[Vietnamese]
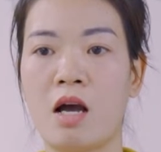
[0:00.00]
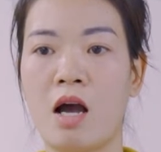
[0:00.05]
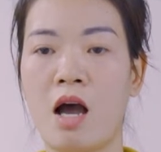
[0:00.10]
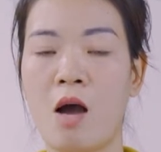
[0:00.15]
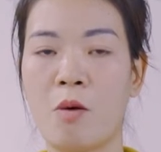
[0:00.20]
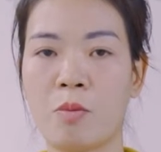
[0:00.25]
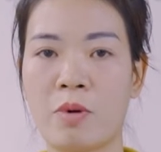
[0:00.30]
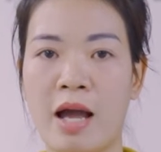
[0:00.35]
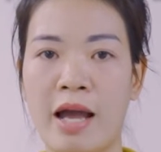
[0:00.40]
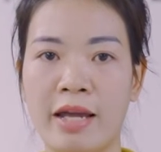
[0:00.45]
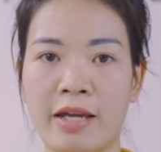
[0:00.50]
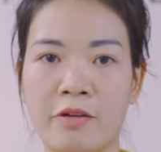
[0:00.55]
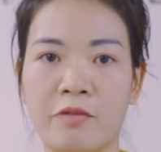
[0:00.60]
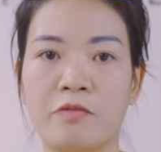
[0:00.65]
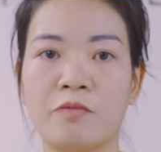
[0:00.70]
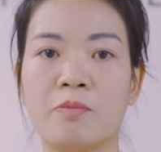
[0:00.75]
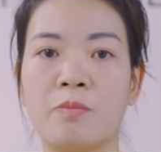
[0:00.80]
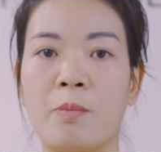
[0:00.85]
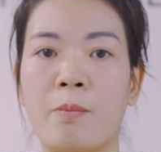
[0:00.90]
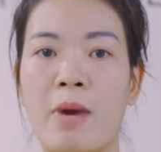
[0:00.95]
học
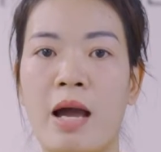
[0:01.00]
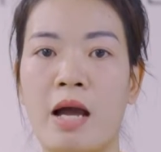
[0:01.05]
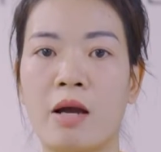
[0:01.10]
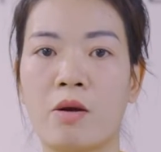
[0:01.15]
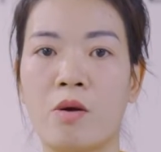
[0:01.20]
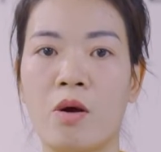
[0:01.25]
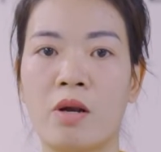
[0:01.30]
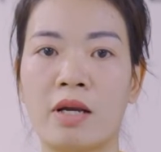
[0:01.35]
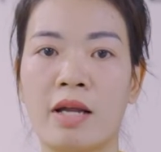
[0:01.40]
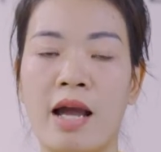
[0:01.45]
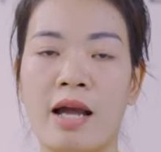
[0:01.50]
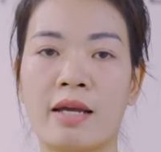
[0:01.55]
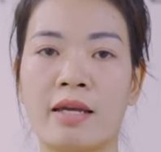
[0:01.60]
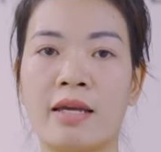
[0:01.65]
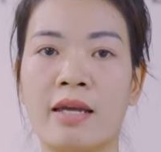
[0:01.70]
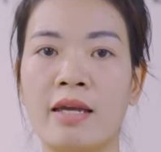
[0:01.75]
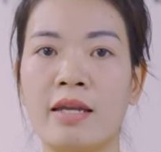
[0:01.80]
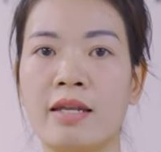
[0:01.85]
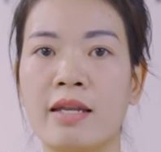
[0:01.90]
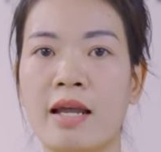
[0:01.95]
hành mà còn cả
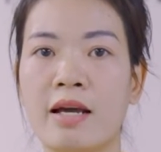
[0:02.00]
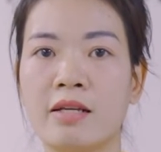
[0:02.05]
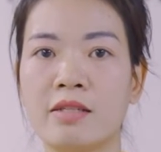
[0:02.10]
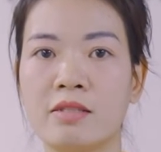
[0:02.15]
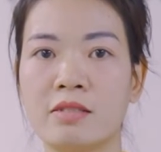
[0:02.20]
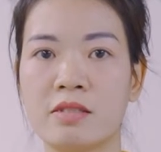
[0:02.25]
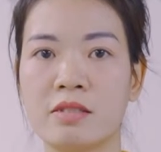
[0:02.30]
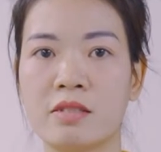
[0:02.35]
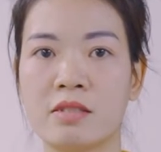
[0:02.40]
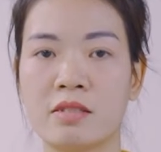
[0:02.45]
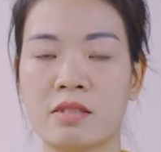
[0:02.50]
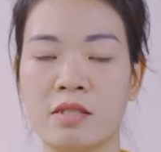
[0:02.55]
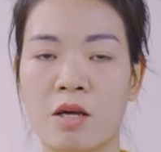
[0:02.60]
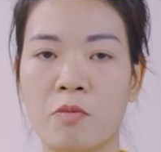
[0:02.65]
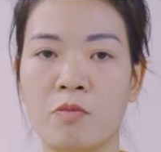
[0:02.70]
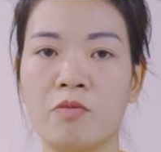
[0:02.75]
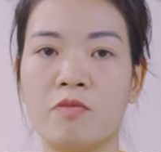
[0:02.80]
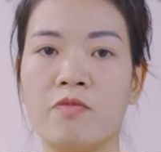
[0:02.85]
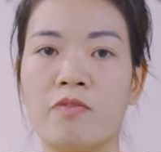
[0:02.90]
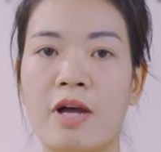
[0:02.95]
kỹ năng
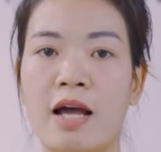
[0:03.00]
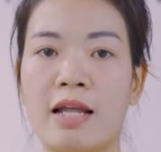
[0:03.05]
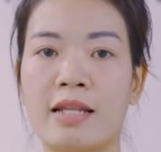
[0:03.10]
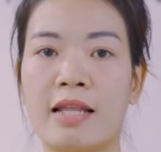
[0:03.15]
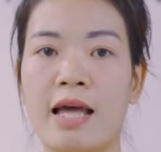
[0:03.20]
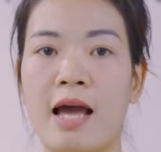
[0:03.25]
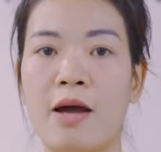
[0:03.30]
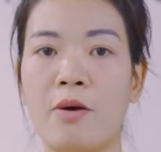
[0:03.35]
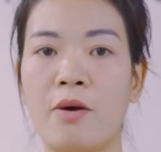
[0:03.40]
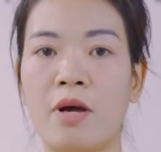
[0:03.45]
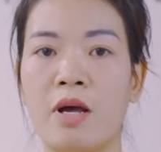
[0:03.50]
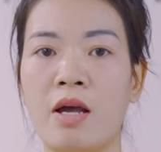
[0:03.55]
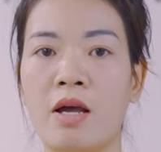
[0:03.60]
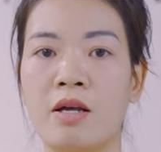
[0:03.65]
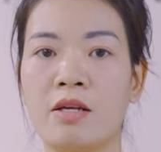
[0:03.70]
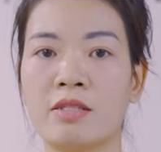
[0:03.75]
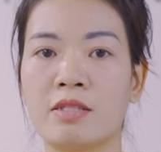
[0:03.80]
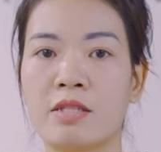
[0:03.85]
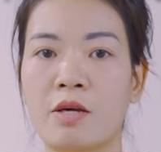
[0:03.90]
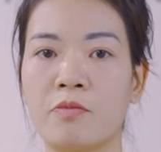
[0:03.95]
sống và thao
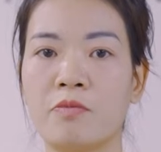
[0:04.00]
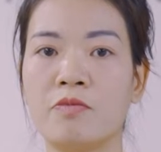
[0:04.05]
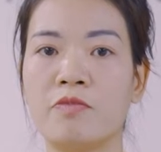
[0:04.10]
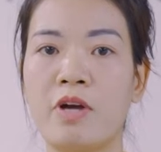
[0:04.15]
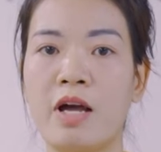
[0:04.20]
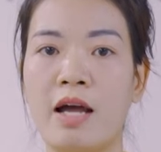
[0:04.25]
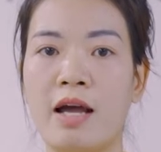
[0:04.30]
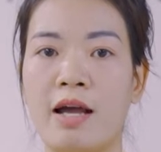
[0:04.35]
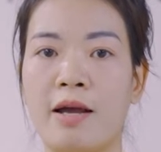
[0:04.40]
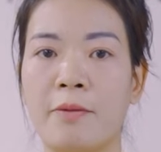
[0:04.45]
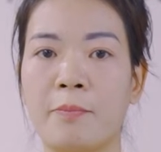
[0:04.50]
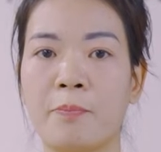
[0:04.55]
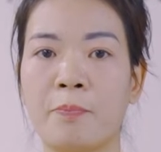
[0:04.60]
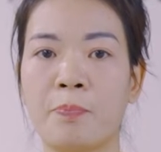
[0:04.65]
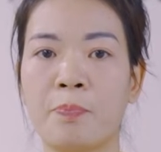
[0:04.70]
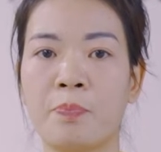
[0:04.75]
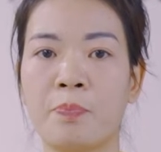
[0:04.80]
sống và